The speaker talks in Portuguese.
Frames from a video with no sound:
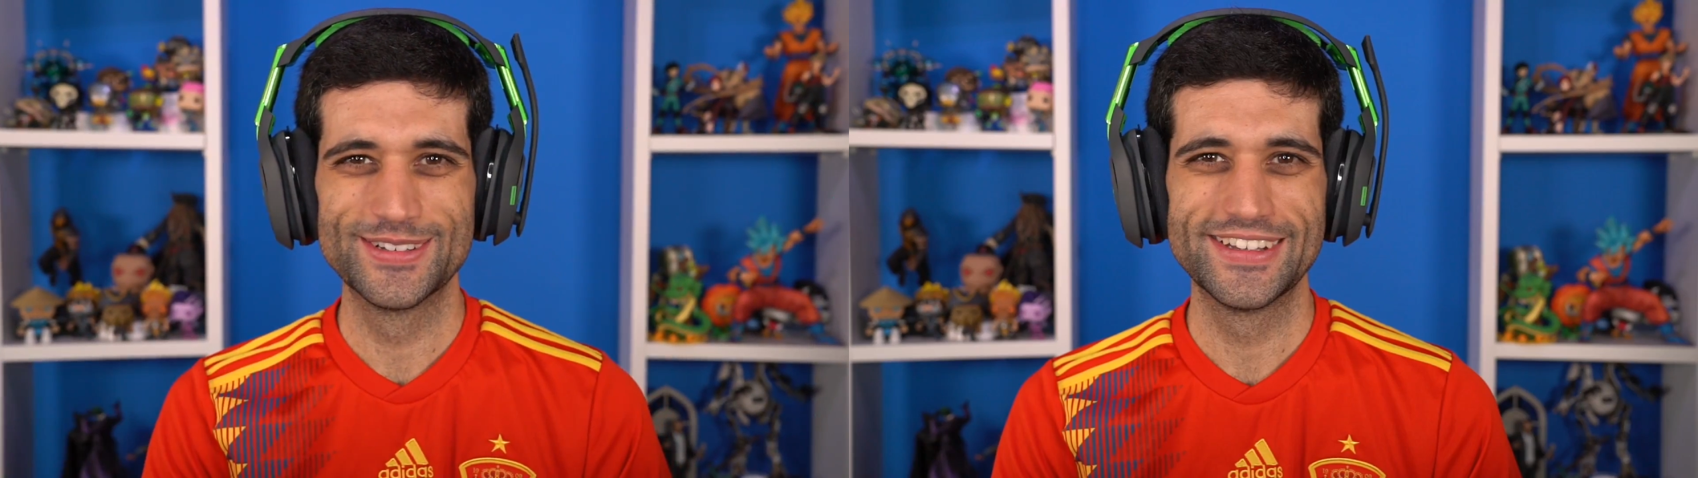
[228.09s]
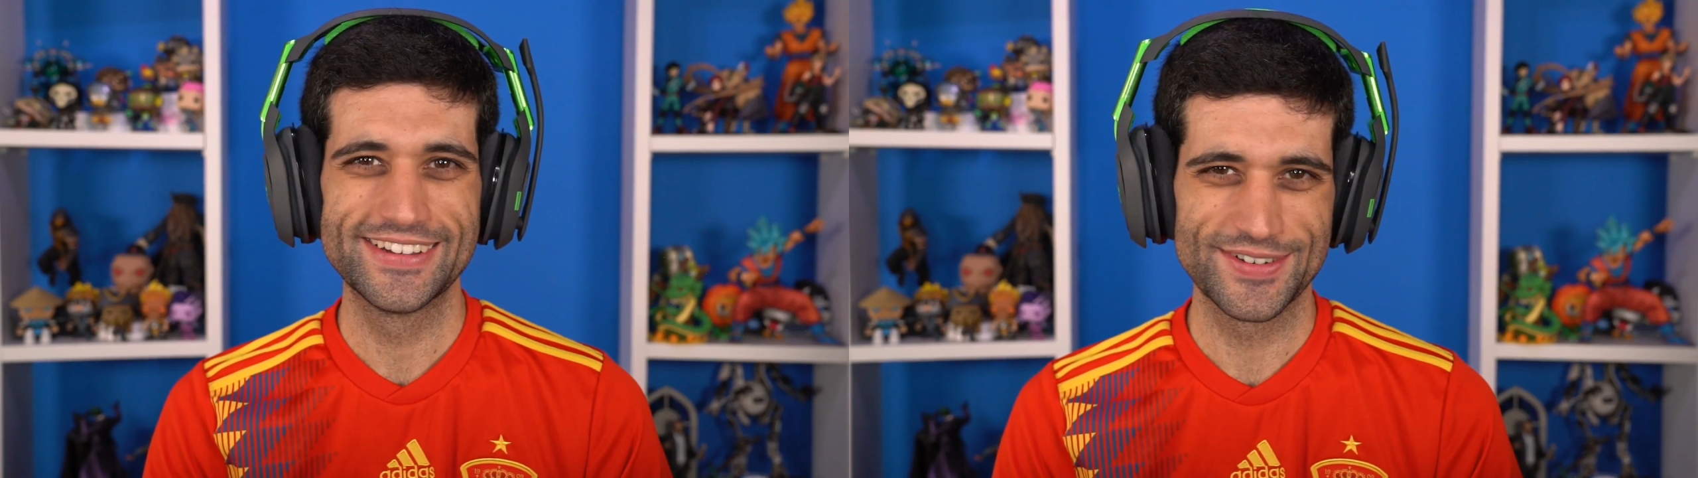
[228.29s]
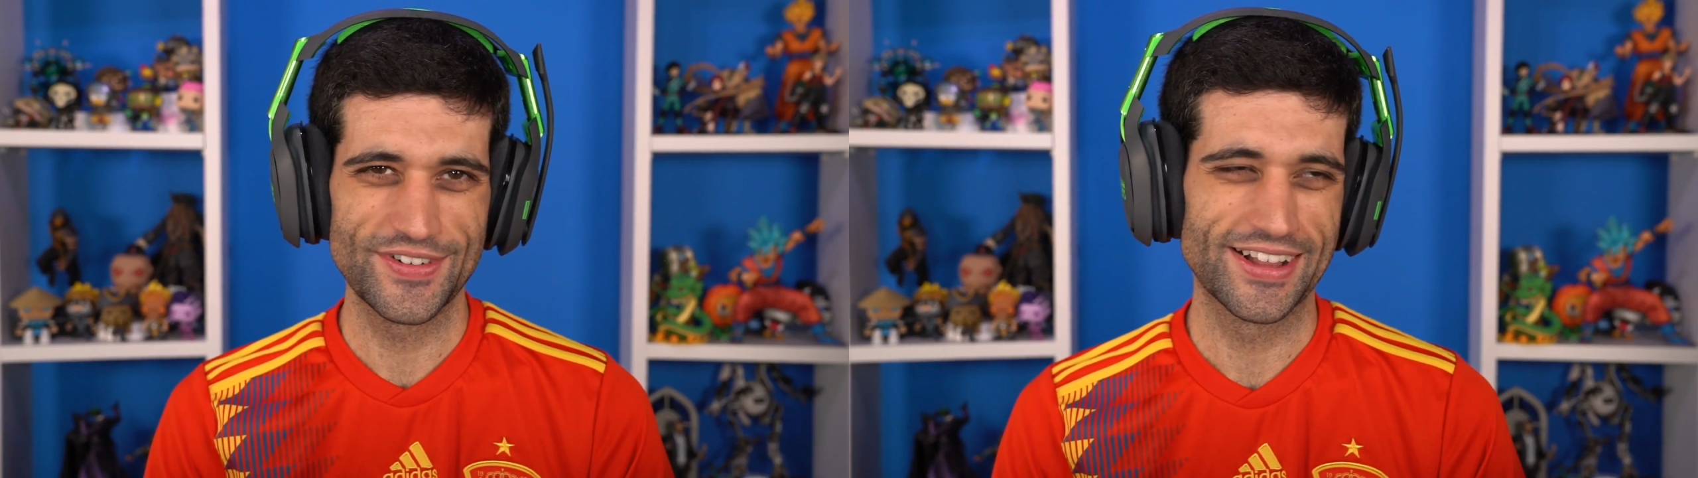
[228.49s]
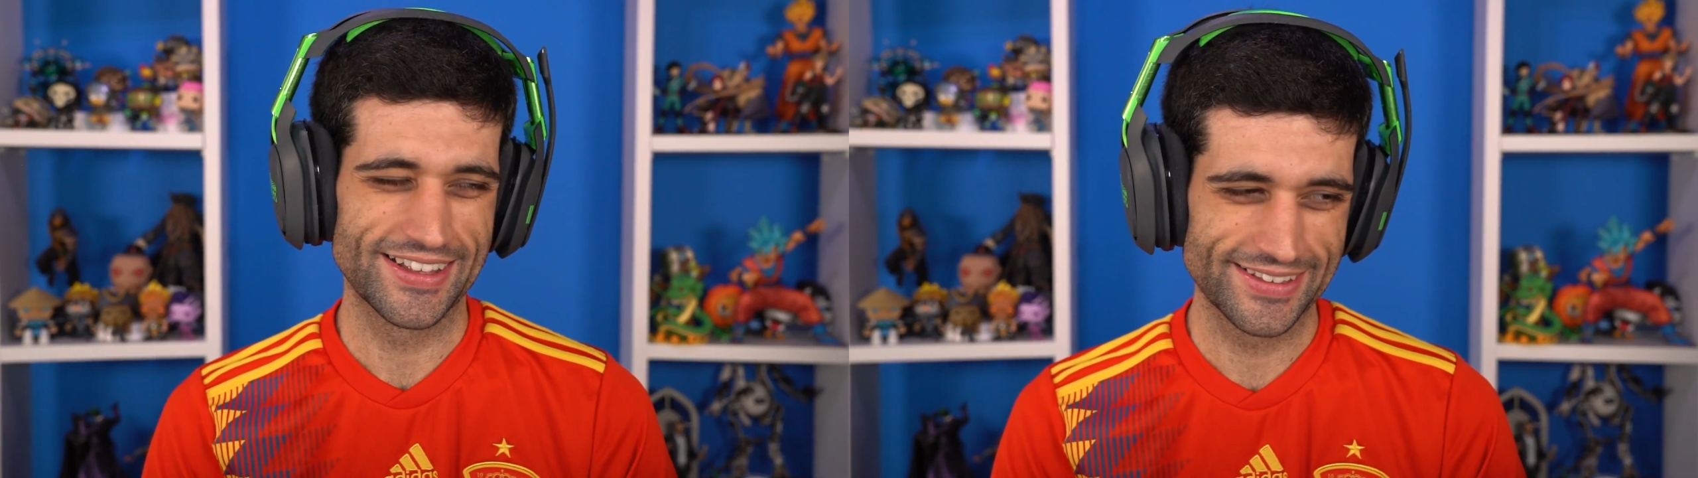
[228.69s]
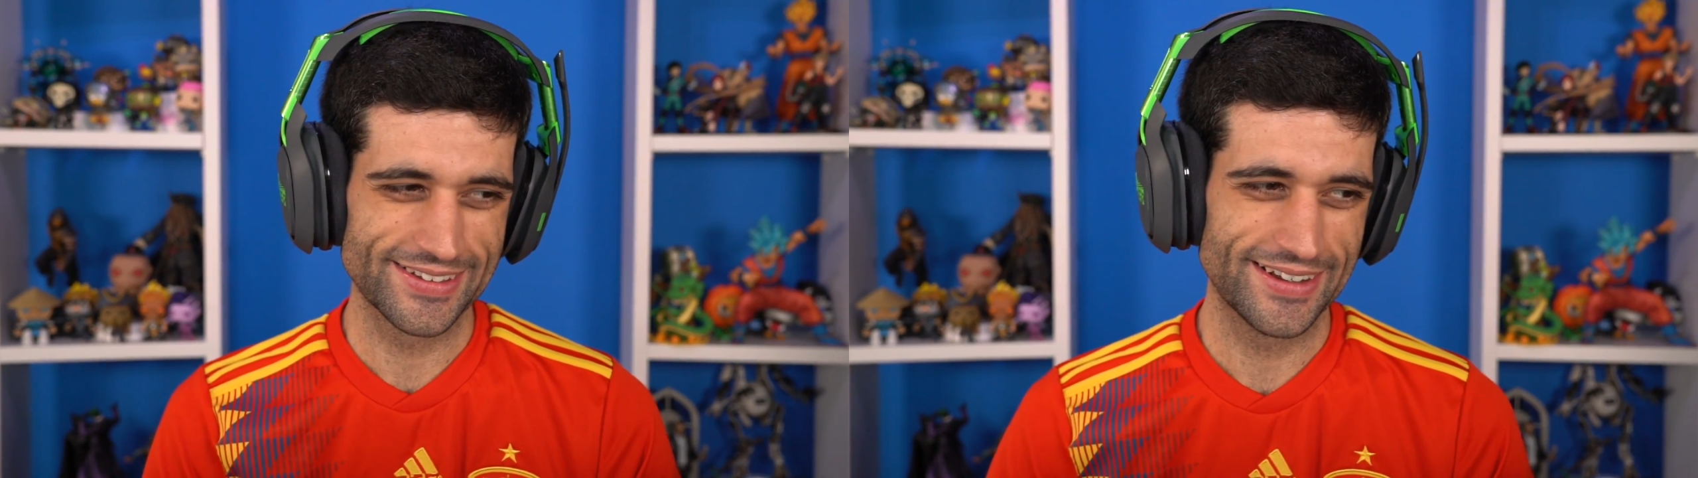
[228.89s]
do ninja
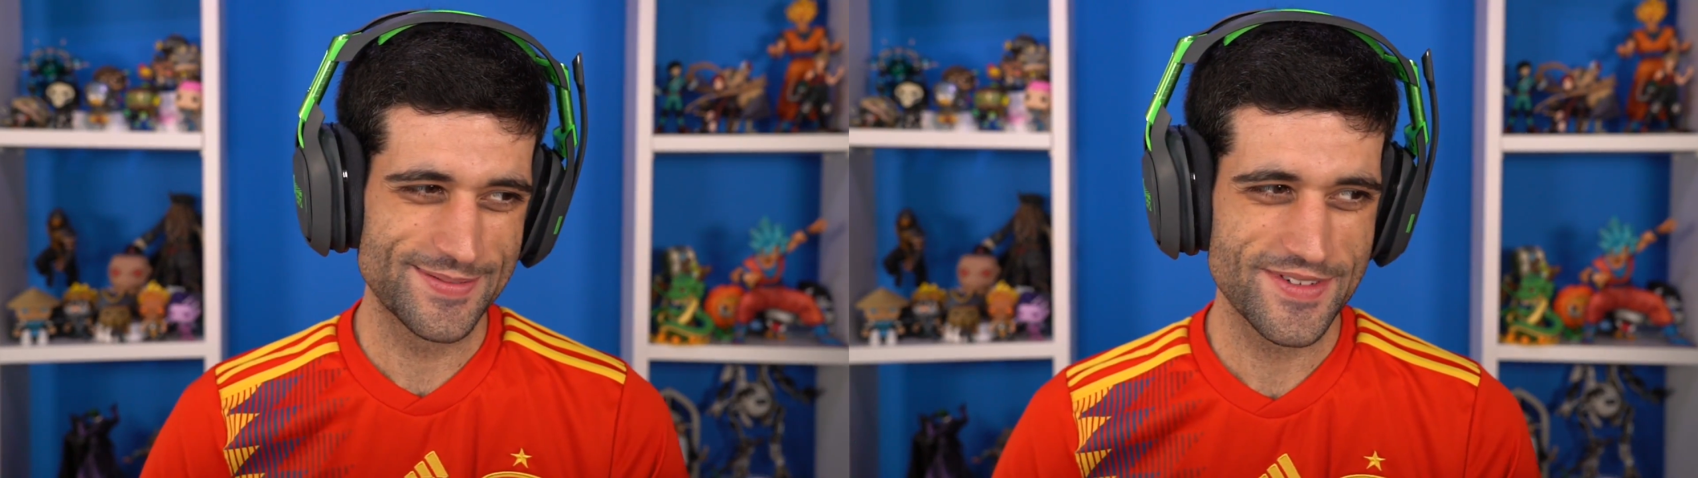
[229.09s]
falando, né?